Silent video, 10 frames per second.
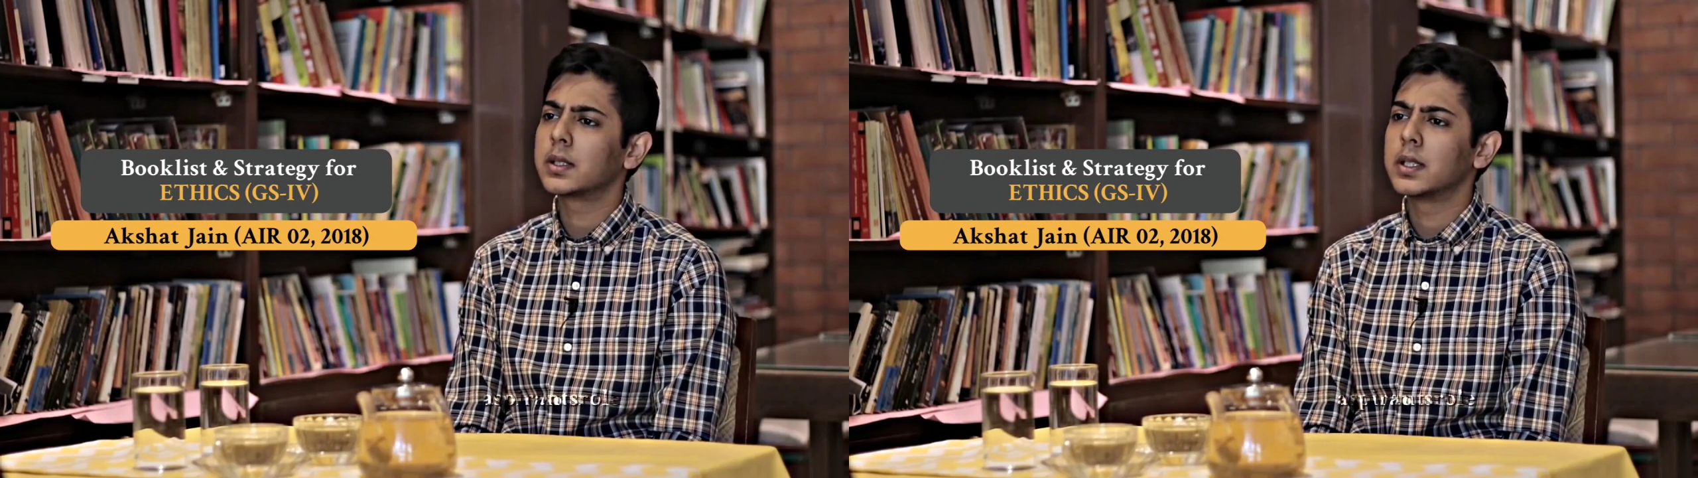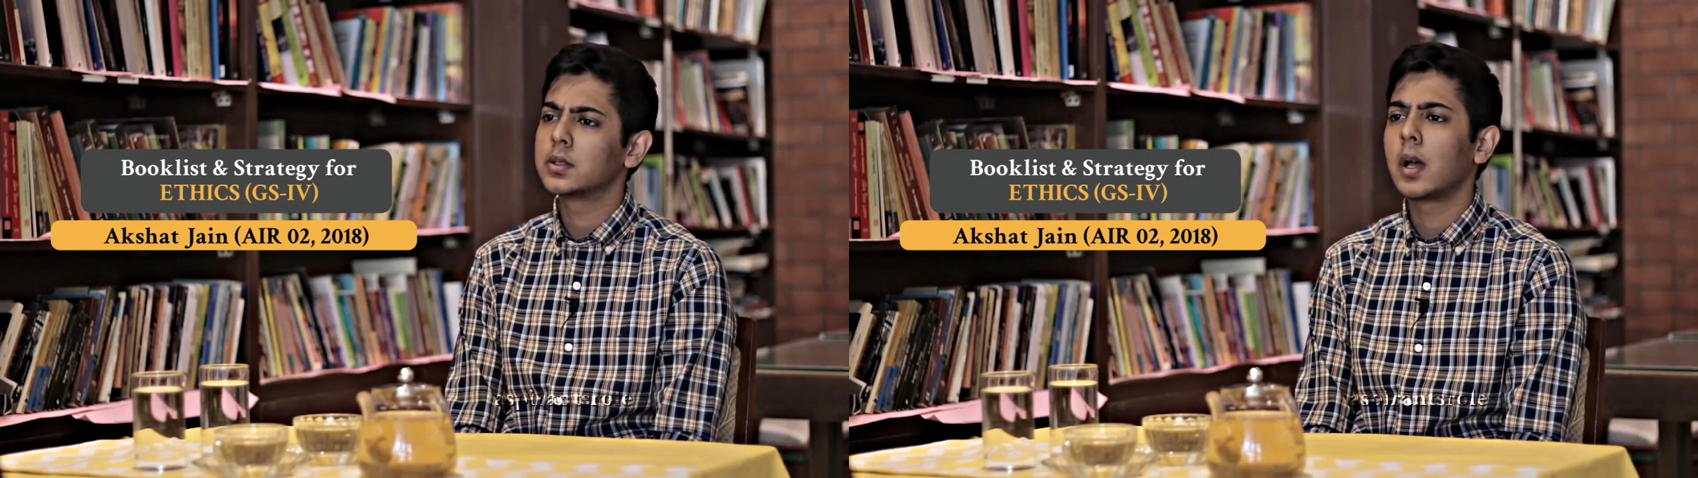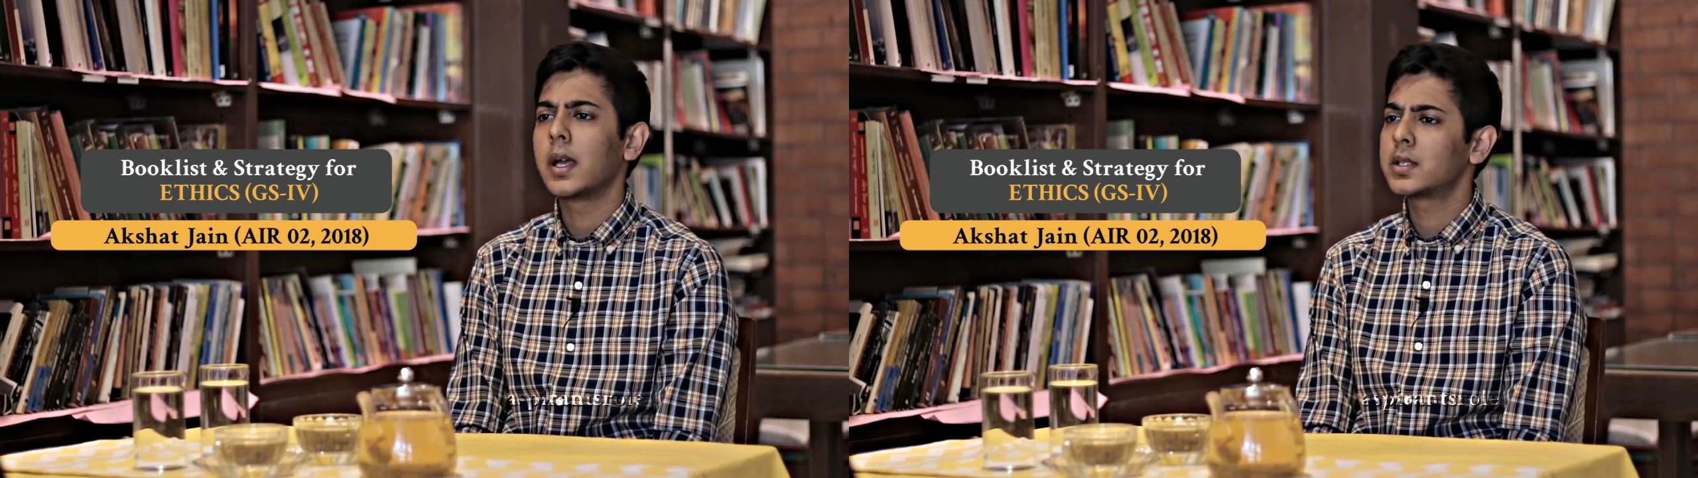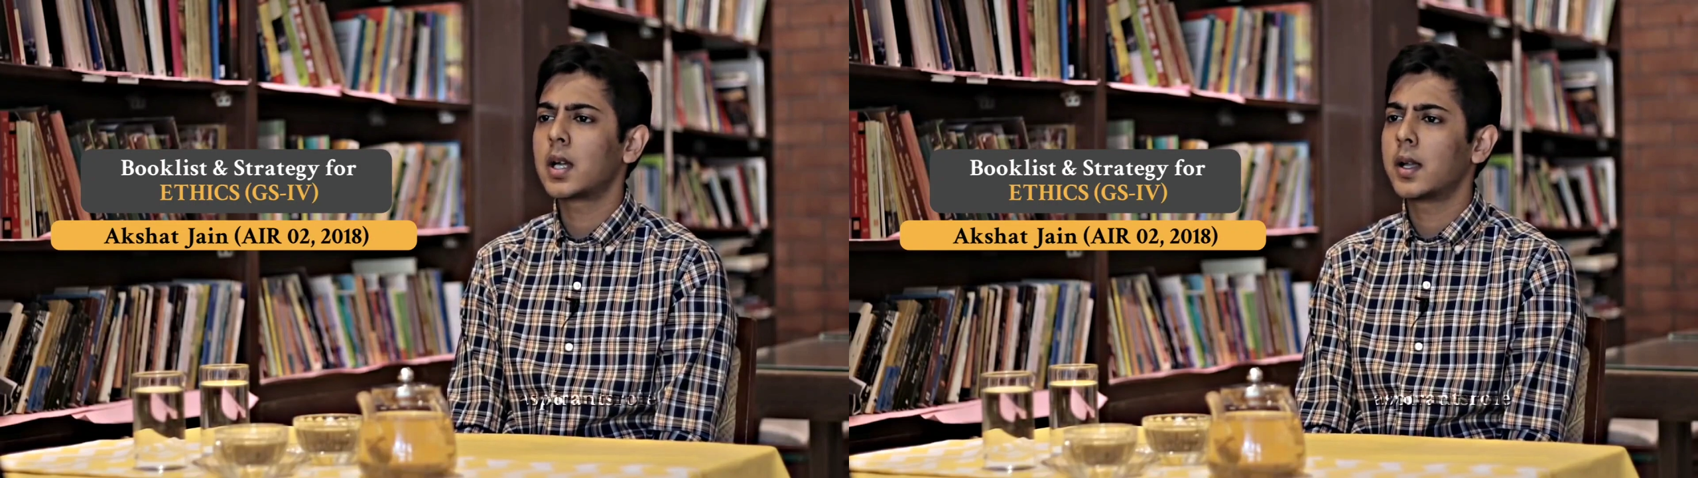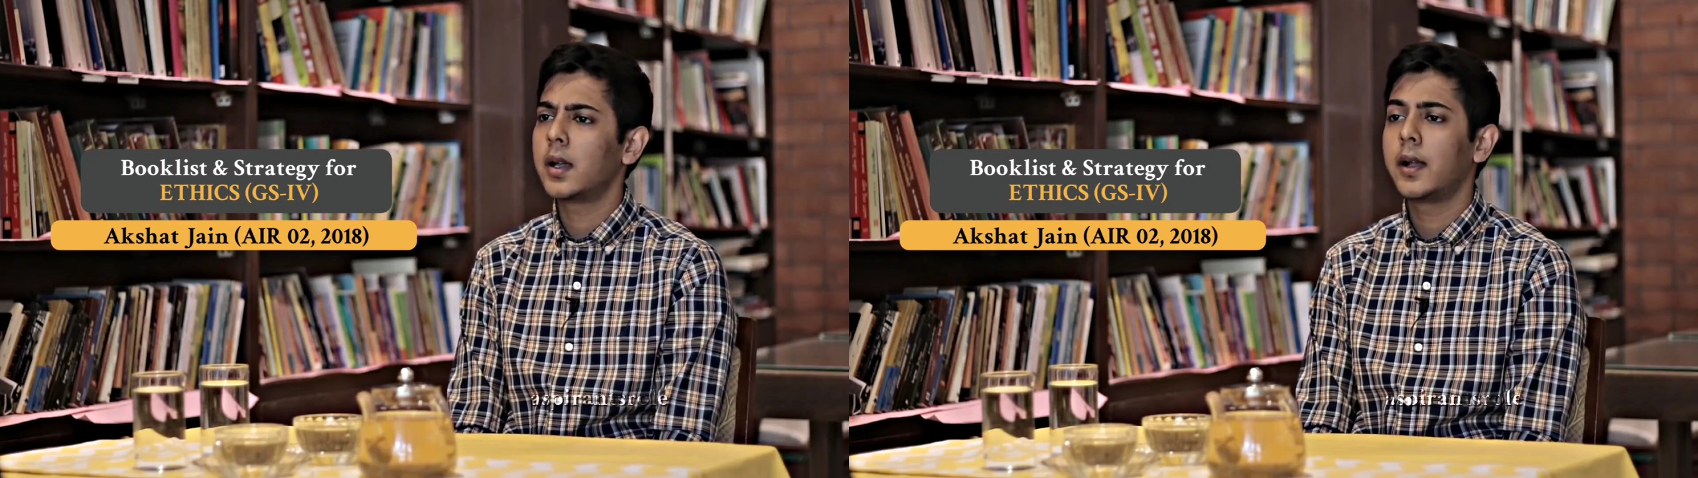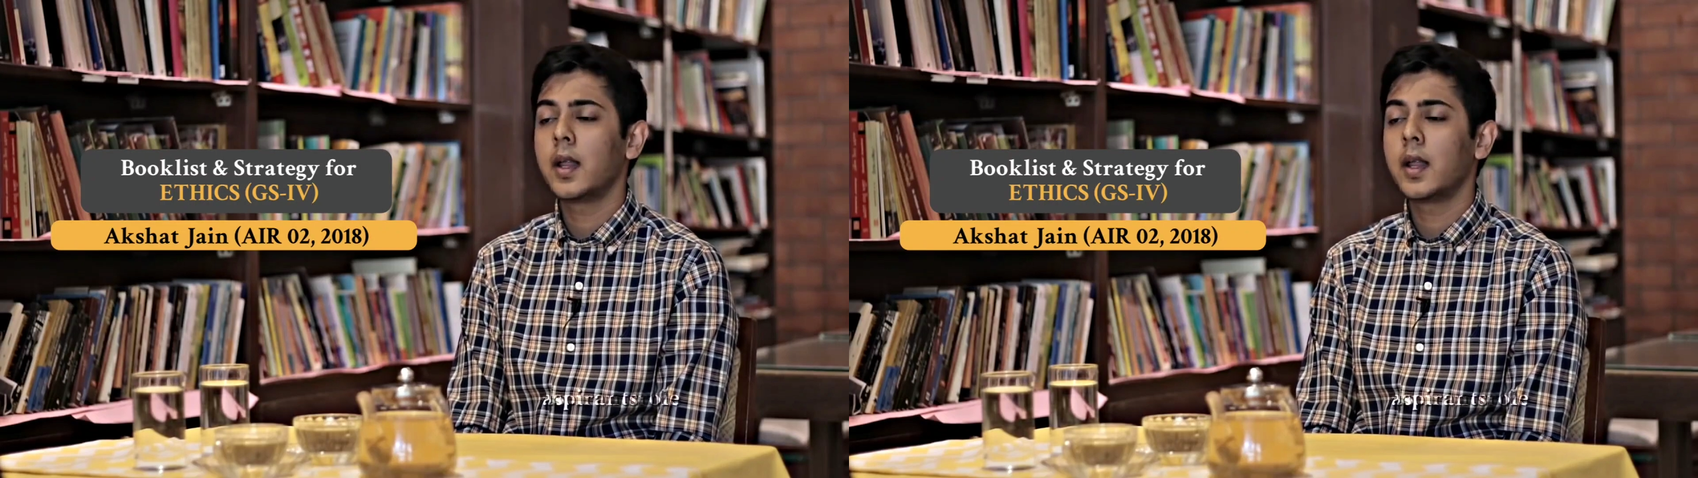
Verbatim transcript: सकते हैं सो आई स्टार्टेड